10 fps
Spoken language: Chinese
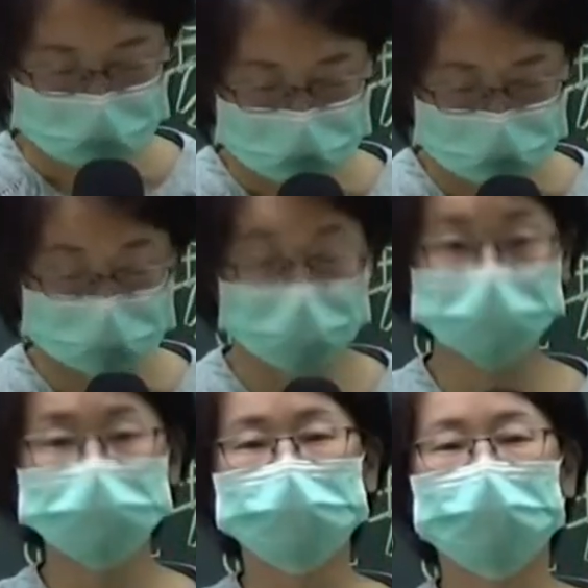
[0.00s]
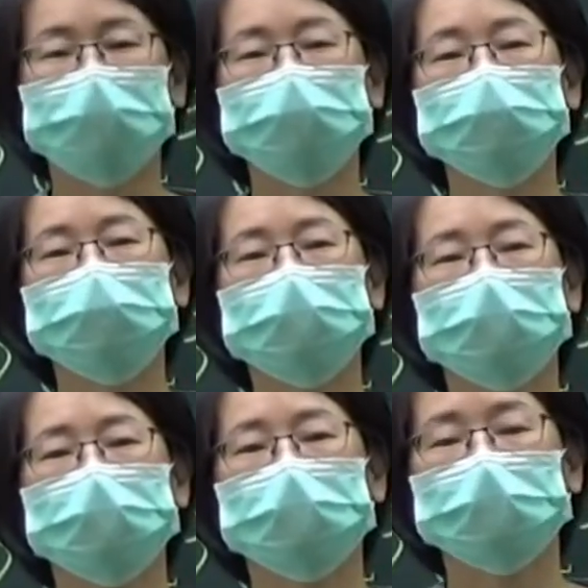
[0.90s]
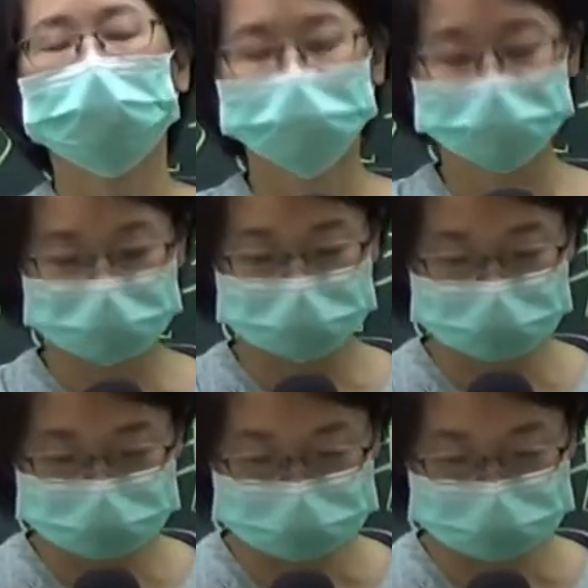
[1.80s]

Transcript: 买方讲货，要不然你又